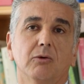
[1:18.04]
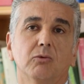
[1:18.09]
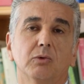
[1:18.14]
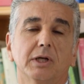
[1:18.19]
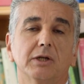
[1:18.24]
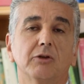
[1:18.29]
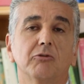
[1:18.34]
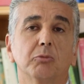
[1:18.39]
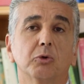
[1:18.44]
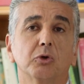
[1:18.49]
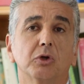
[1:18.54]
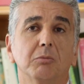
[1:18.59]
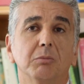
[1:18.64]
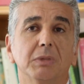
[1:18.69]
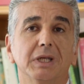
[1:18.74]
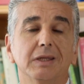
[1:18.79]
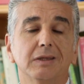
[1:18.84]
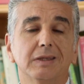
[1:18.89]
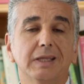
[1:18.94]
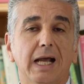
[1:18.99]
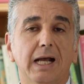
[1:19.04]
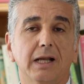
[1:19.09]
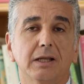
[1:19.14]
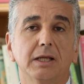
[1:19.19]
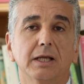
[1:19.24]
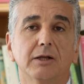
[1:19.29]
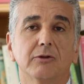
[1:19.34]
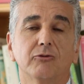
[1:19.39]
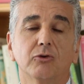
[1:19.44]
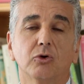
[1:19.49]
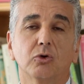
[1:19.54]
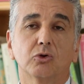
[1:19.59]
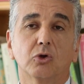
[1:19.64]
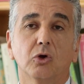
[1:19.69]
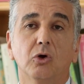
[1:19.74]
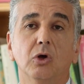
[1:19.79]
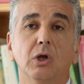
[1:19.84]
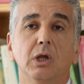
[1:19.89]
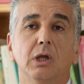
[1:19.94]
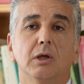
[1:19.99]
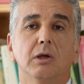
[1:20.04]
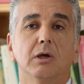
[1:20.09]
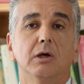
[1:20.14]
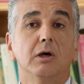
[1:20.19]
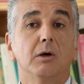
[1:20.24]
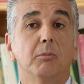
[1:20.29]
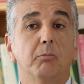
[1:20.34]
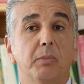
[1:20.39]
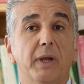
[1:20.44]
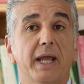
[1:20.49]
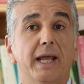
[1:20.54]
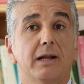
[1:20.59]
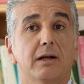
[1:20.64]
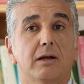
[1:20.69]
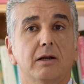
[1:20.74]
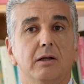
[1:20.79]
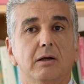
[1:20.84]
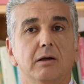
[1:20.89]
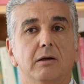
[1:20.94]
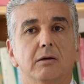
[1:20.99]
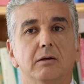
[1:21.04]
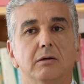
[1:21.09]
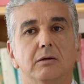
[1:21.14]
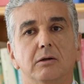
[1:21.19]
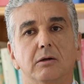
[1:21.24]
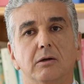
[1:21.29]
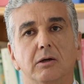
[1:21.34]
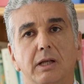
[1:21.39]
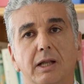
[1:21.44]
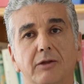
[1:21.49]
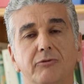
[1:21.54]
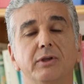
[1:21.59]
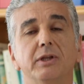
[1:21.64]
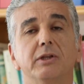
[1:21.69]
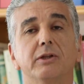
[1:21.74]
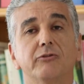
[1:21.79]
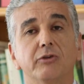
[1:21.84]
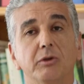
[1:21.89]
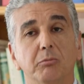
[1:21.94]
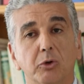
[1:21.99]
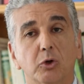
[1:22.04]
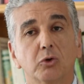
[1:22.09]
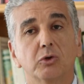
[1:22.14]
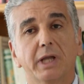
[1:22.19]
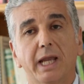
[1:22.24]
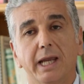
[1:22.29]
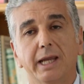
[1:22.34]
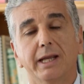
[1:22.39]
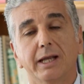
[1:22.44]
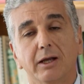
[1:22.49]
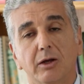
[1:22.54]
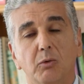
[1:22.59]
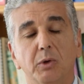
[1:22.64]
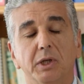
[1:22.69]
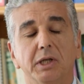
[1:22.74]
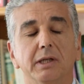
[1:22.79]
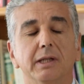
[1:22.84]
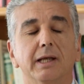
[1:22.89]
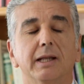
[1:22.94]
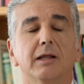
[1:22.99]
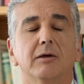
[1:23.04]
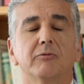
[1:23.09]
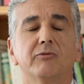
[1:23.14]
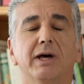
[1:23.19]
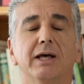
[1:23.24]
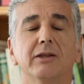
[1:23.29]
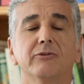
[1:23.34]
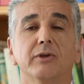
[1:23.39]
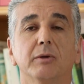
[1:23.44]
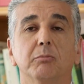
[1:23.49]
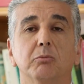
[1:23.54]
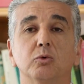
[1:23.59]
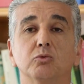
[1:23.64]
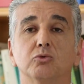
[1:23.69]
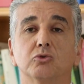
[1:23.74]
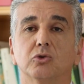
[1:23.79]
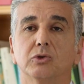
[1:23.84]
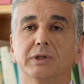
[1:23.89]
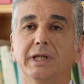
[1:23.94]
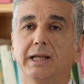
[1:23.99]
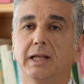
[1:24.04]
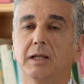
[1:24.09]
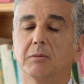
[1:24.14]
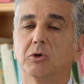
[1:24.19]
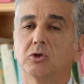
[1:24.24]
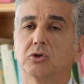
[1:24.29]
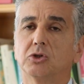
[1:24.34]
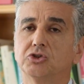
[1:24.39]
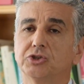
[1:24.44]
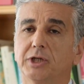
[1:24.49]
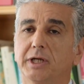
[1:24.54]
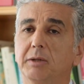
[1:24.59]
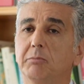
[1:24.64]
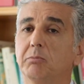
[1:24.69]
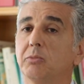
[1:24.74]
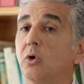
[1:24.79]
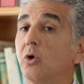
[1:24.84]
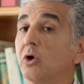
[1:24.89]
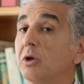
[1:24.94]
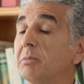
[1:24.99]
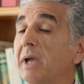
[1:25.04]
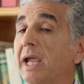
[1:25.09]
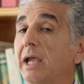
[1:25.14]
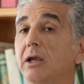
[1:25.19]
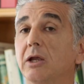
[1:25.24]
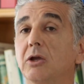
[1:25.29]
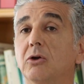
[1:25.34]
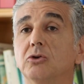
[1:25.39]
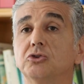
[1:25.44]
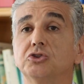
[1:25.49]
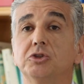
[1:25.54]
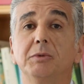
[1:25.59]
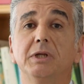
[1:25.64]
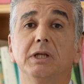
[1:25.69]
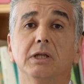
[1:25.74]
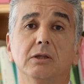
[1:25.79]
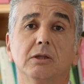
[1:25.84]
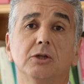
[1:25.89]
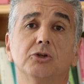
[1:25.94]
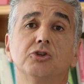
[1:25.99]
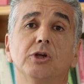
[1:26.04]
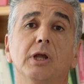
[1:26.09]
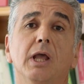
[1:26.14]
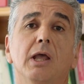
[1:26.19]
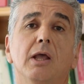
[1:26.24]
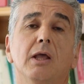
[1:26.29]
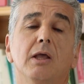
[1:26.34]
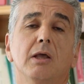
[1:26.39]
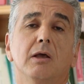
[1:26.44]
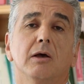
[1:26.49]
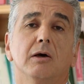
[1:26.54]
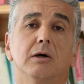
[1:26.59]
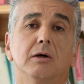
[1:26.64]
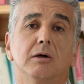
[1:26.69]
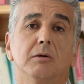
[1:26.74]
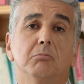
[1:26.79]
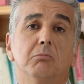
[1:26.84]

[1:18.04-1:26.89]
una disponibilità di azoto eh, per eh, la sintesi proteica, quindi dalla fase appunto della botticella in poi, beh, i concimi nitrici eh,